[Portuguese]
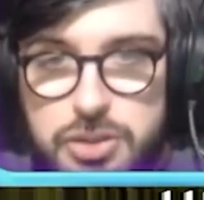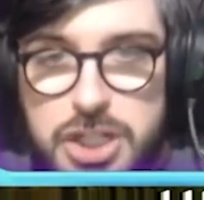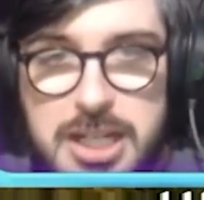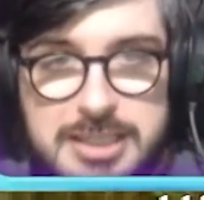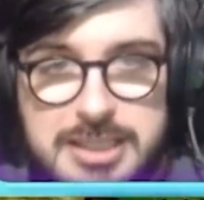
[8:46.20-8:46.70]

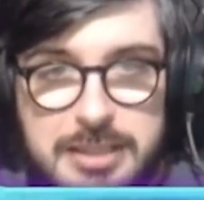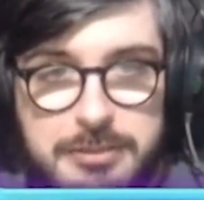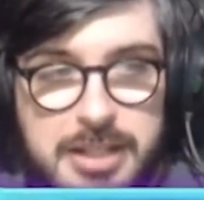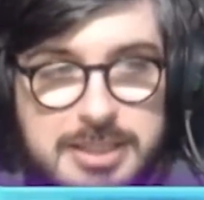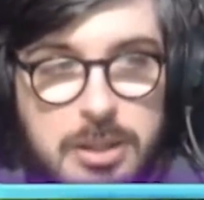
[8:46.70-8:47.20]
tinha, assim,
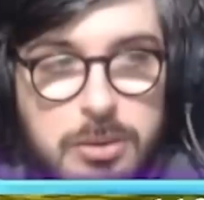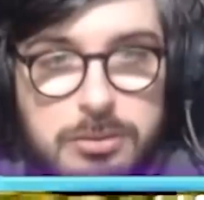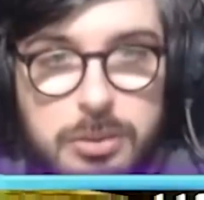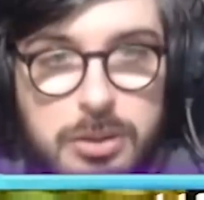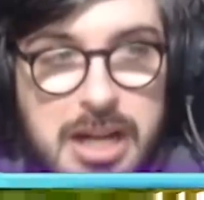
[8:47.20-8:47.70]

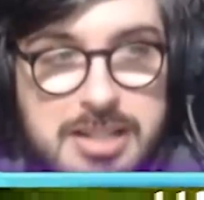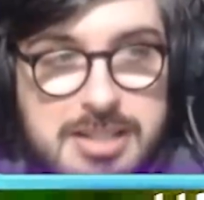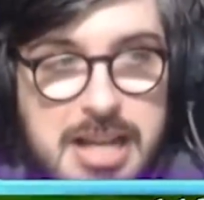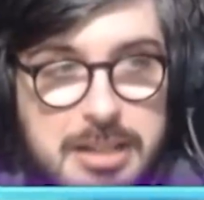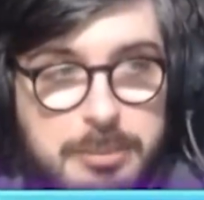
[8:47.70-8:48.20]
versão
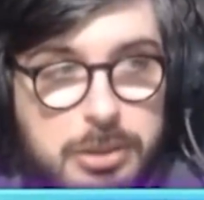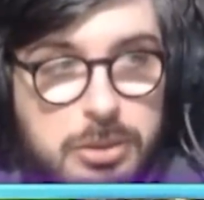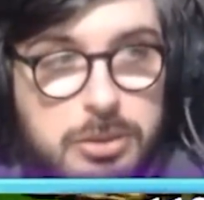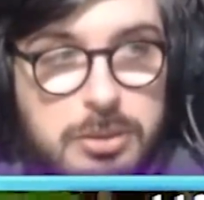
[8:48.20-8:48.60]
localizada pra todo